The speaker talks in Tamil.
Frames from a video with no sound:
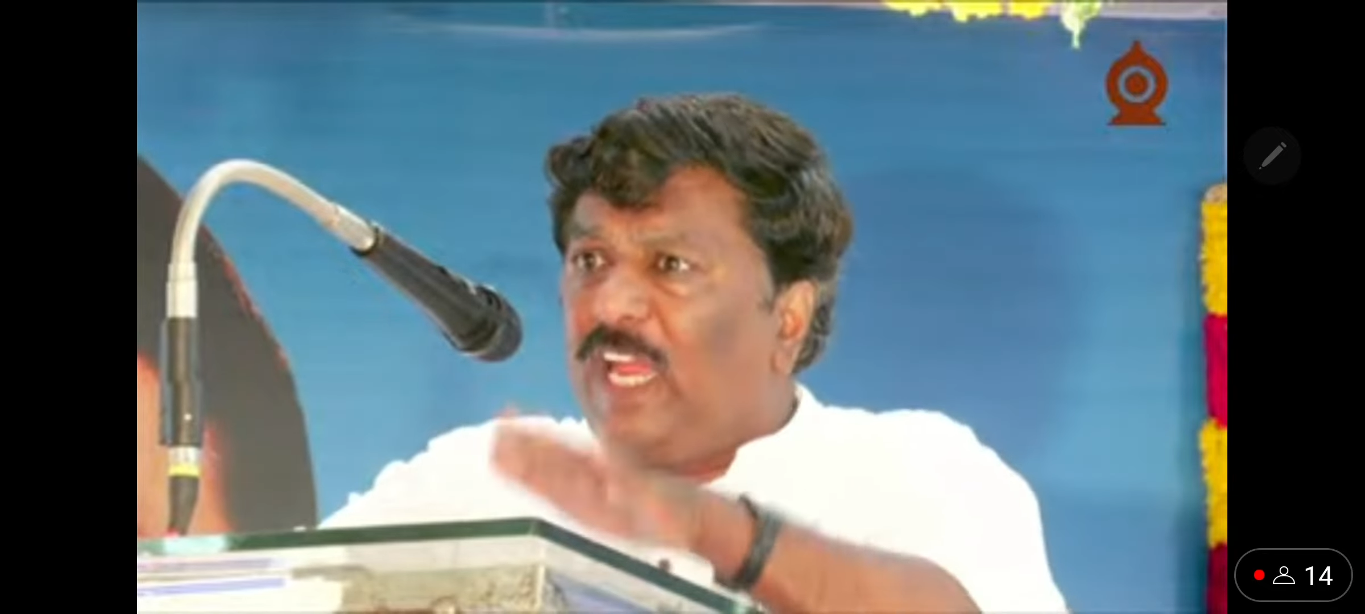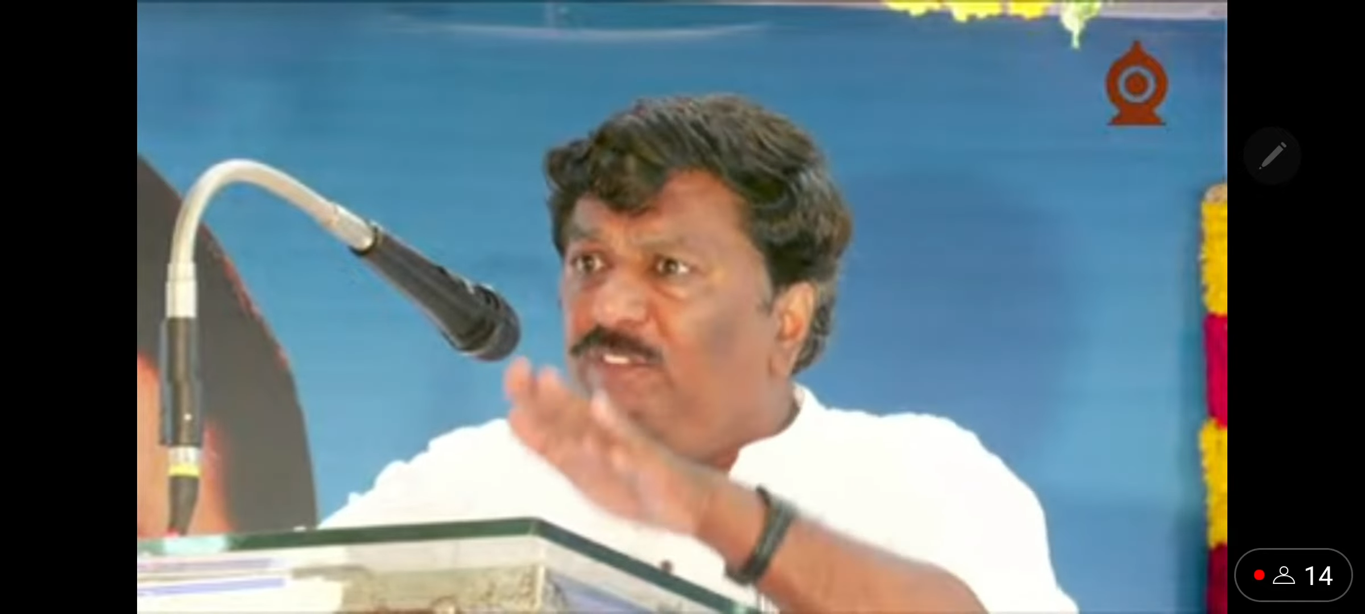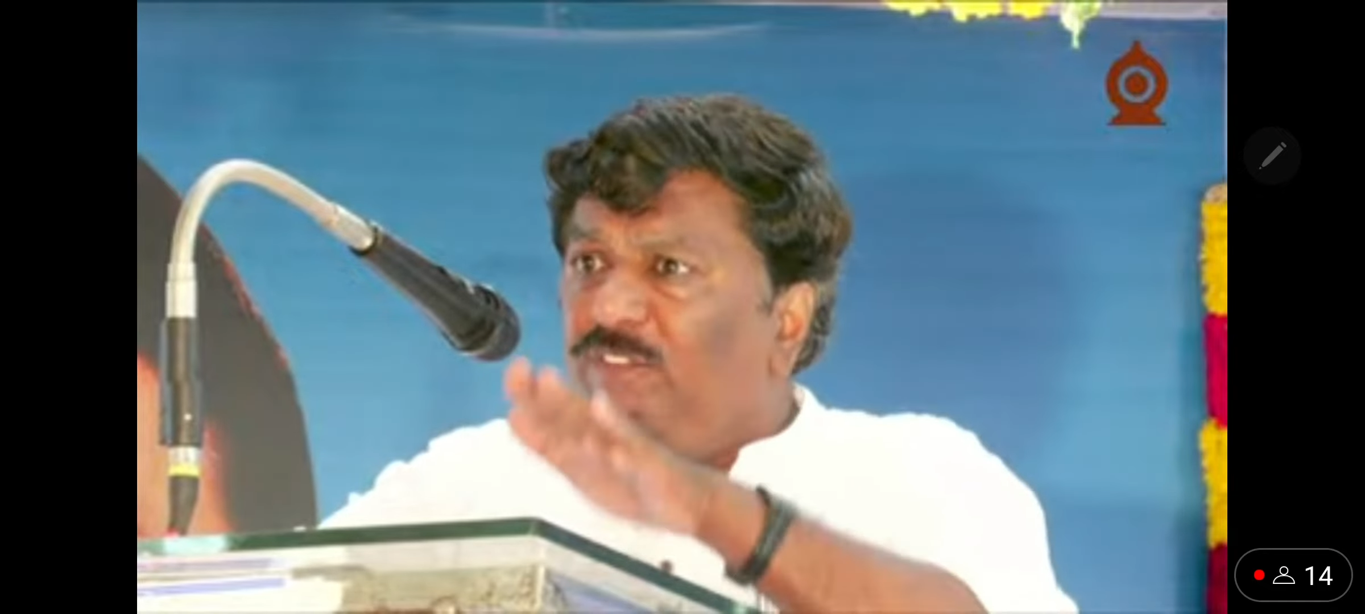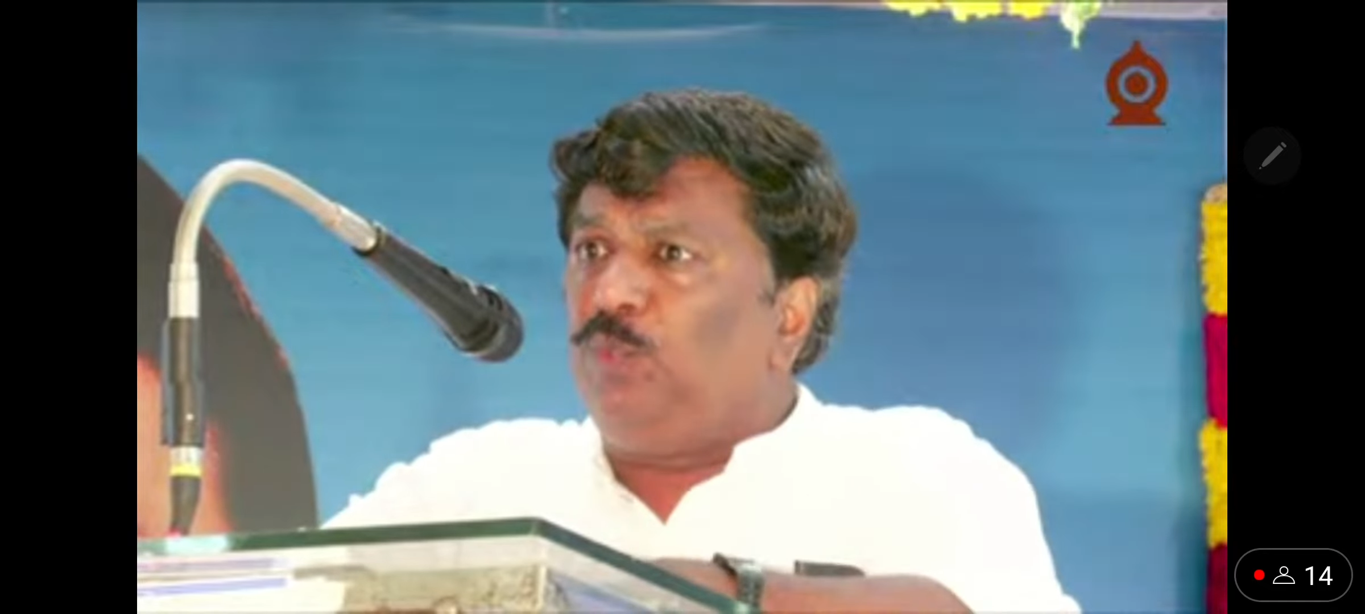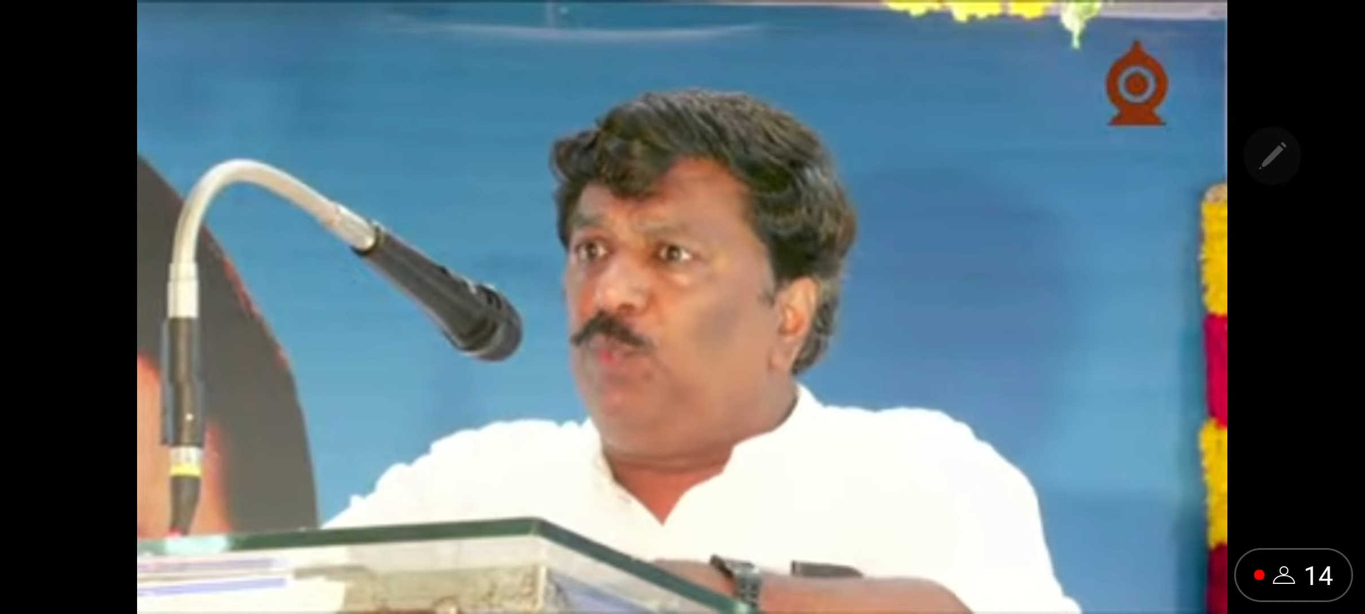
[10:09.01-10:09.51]

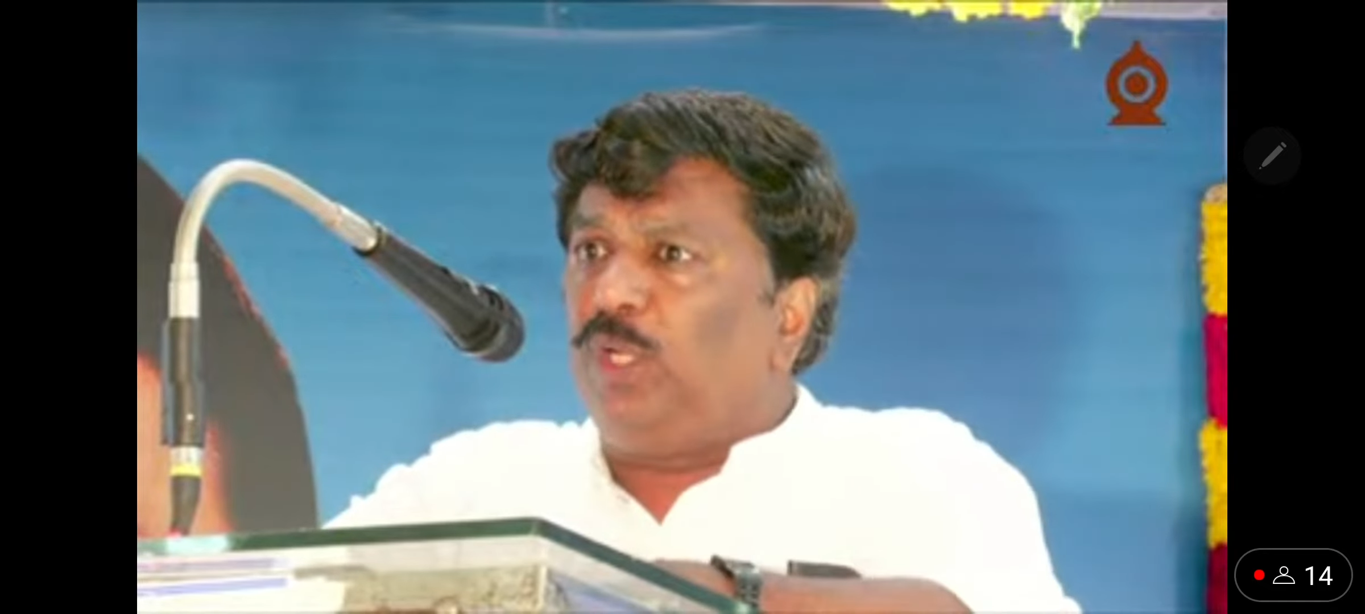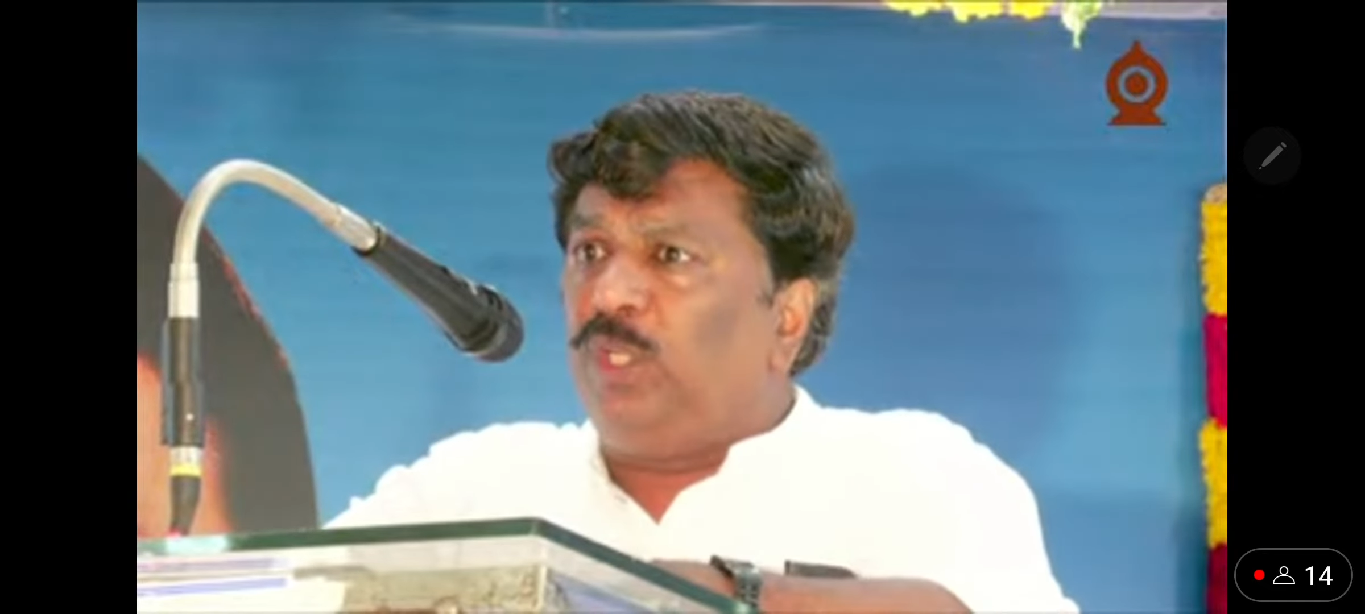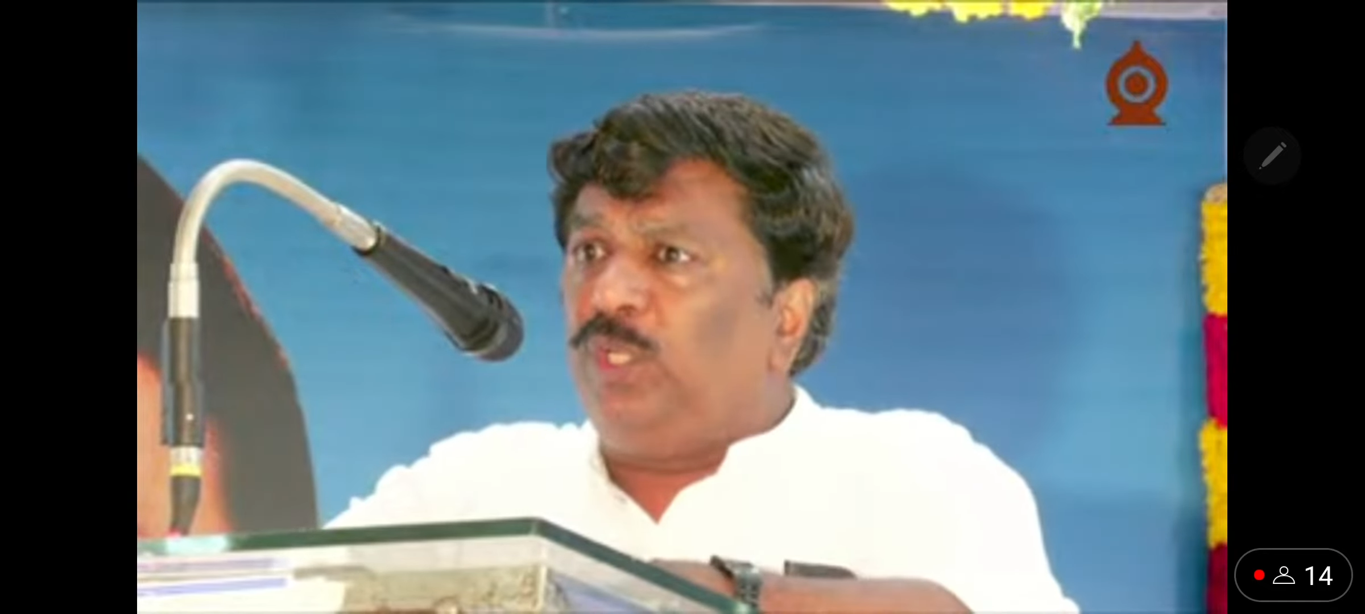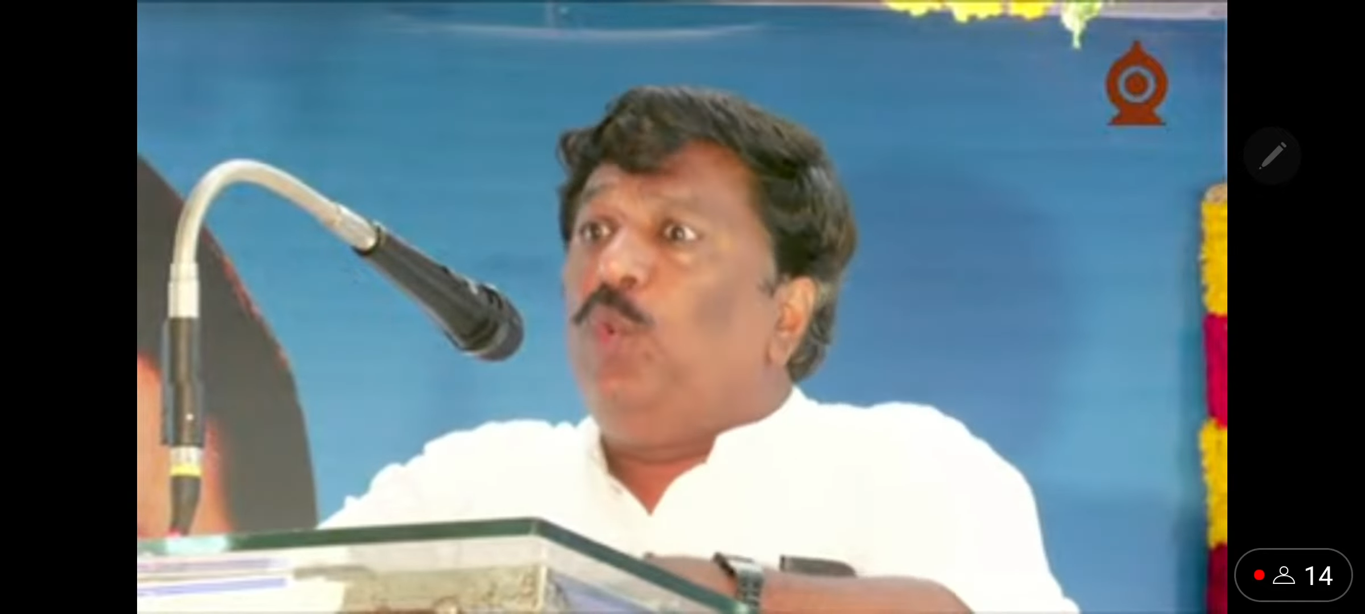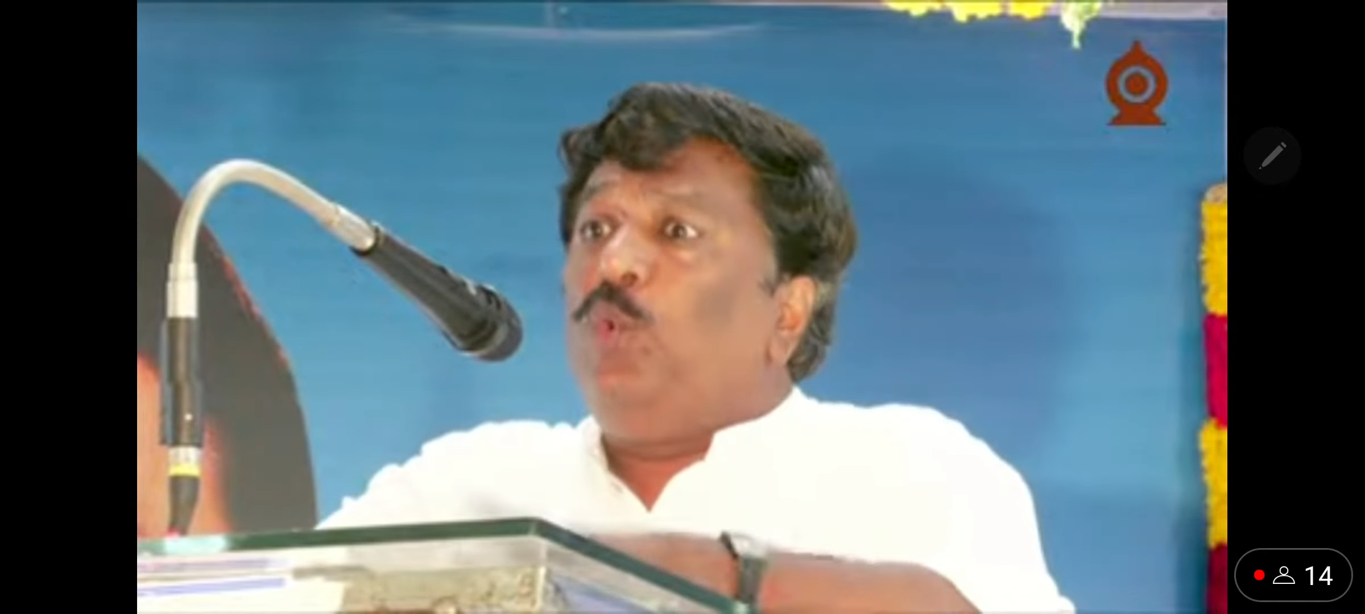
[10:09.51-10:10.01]
நான் வரும்பொழுது